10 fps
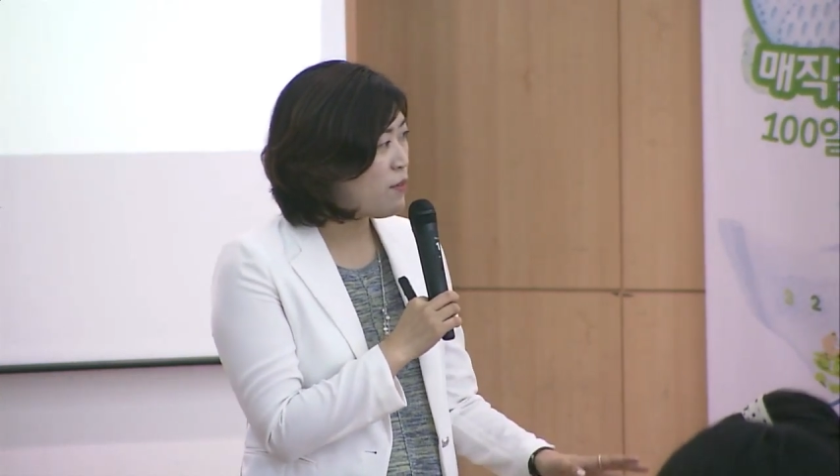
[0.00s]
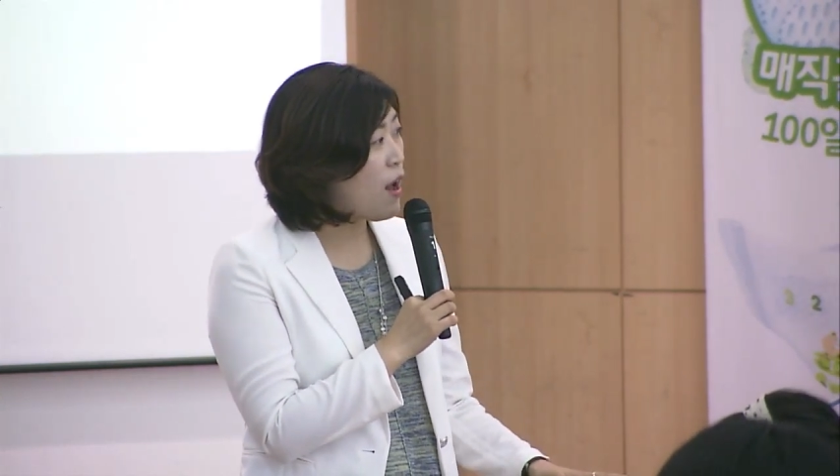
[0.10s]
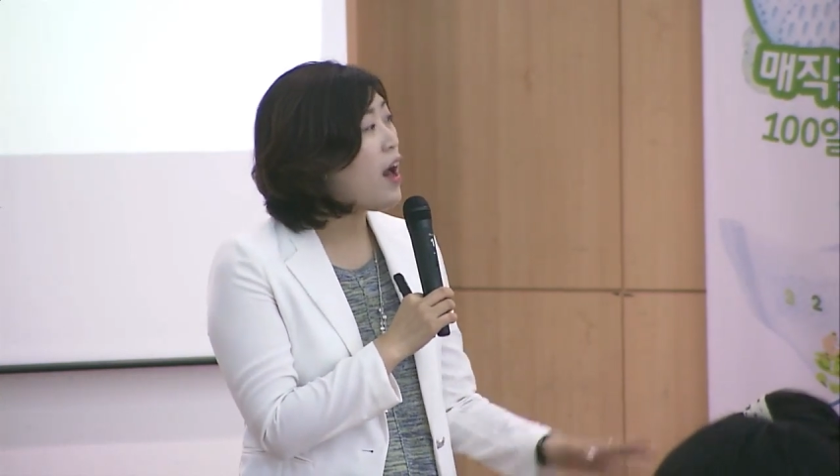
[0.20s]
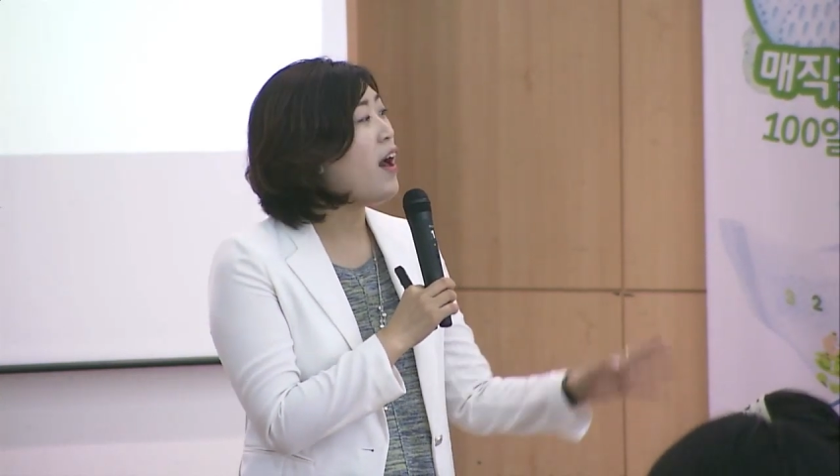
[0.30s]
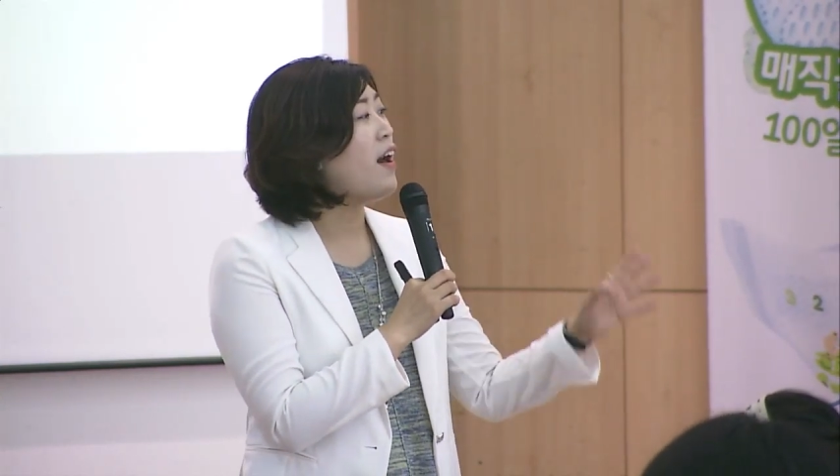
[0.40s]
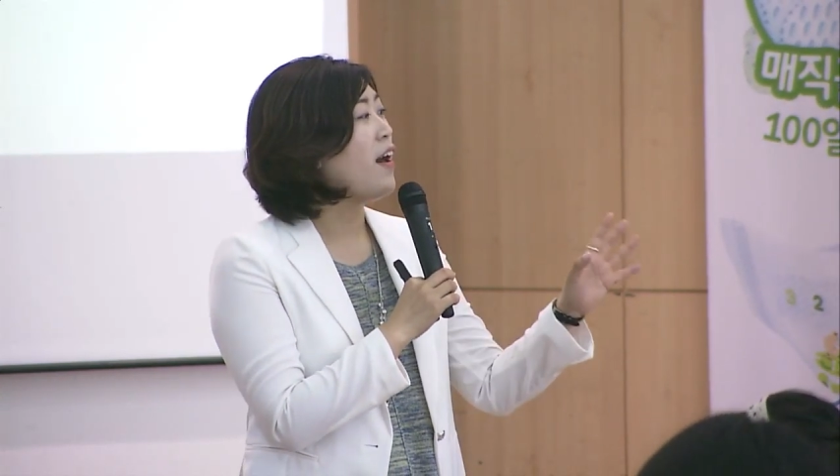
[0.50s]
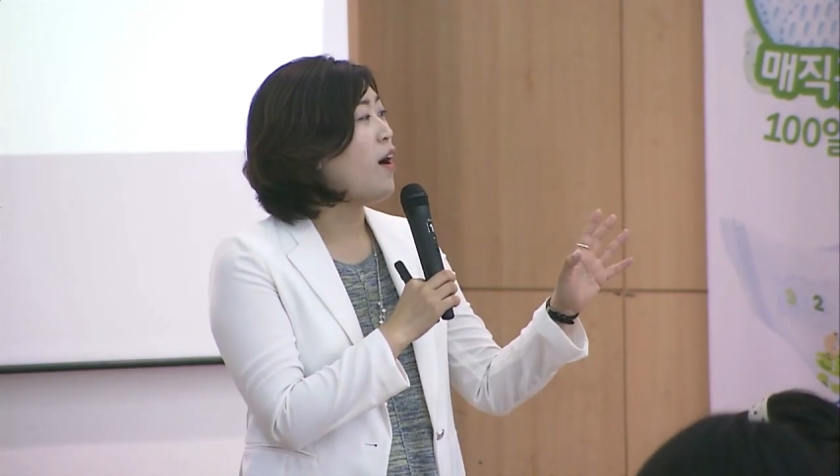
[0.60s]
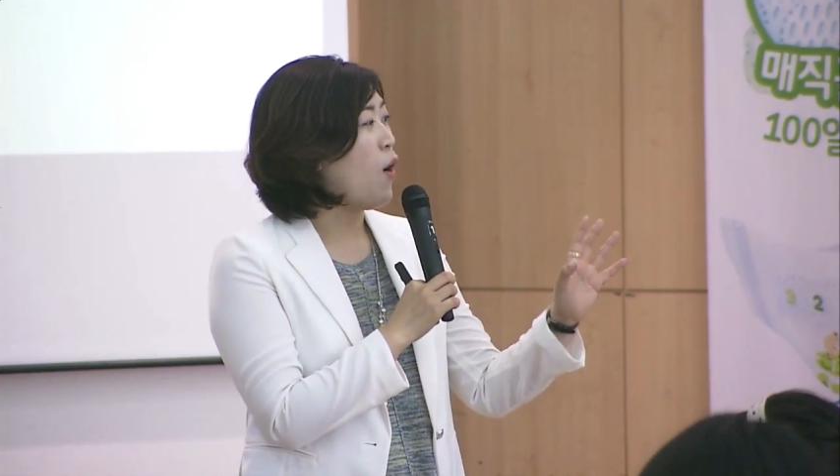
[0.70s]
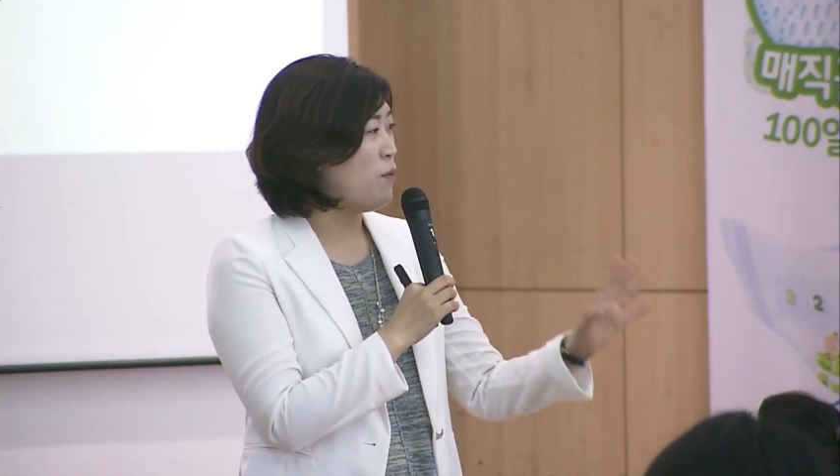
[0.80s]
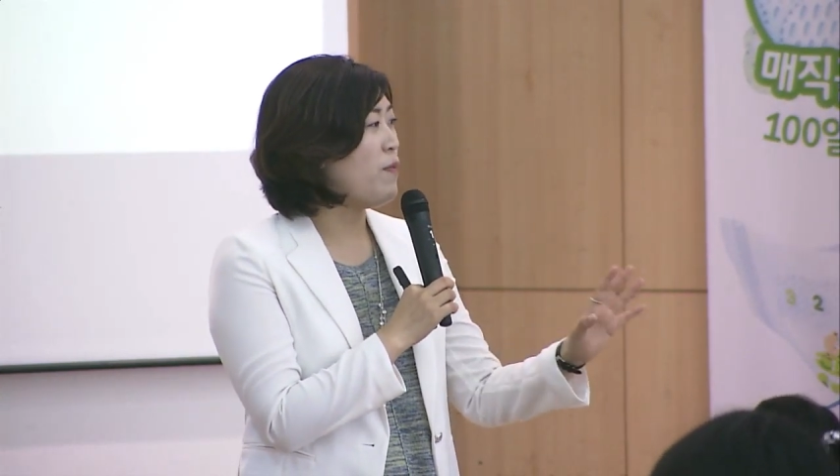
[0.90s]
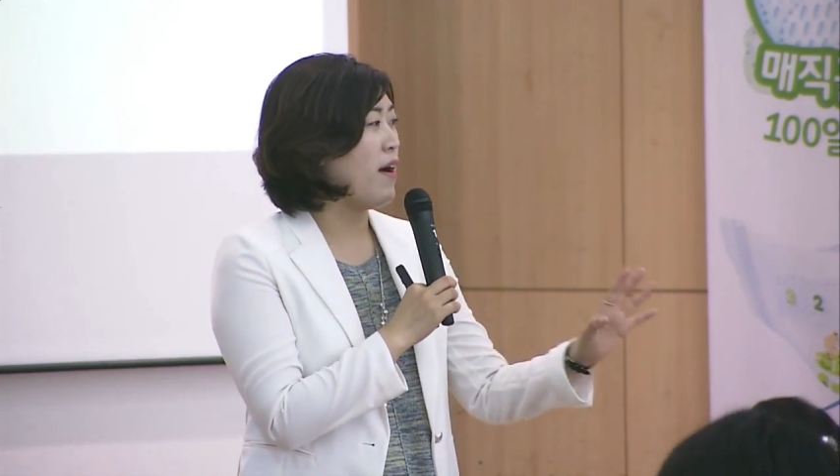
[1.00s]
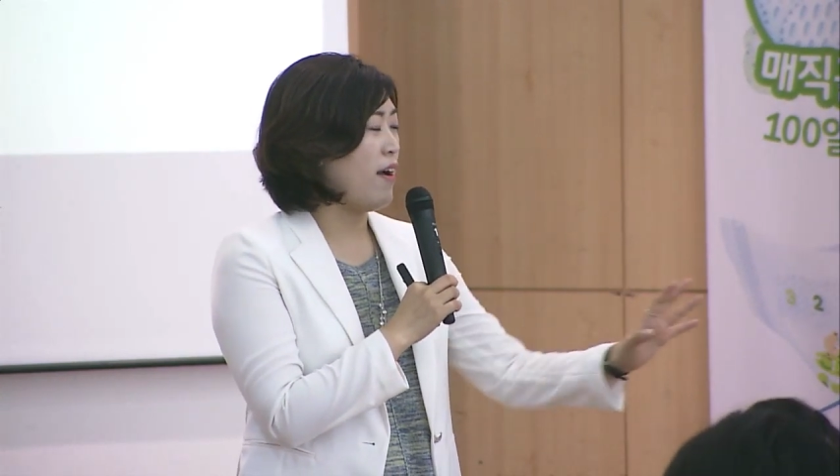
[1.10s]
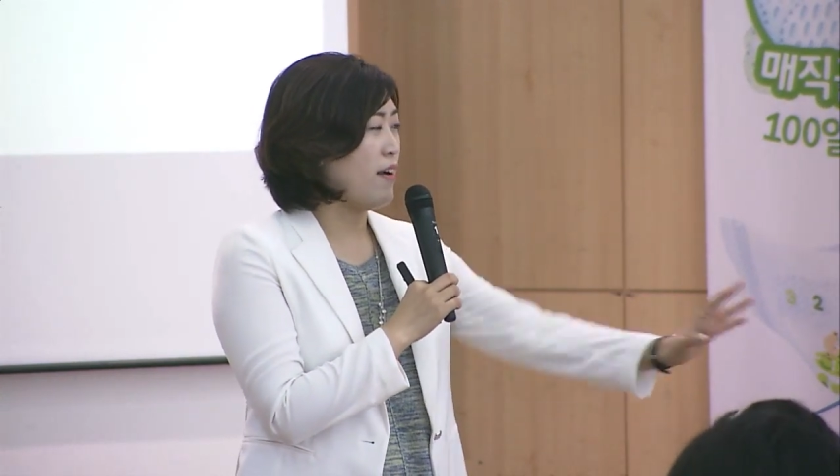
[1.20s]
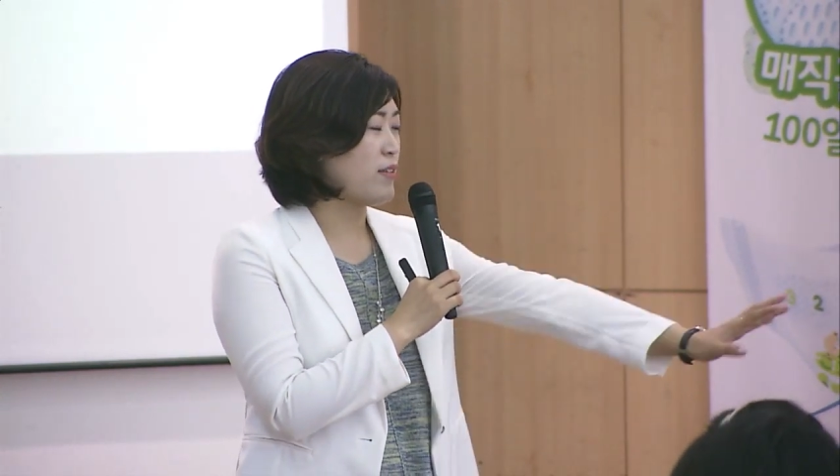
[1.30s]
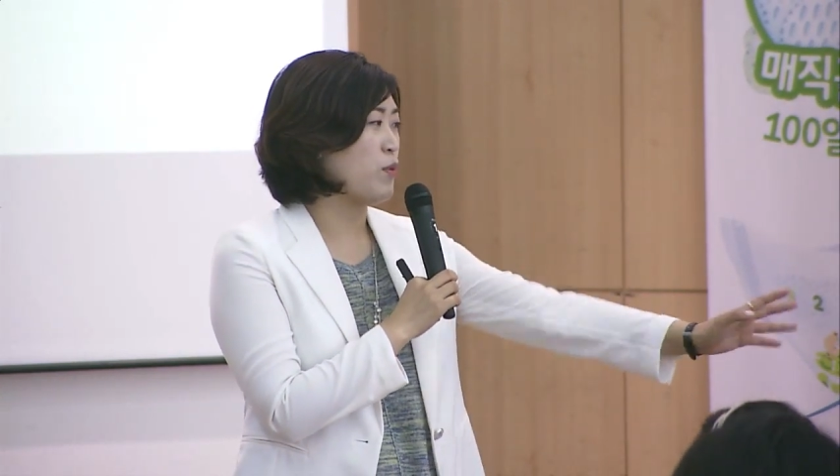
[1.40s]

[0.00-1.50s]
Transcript: 와 엄마.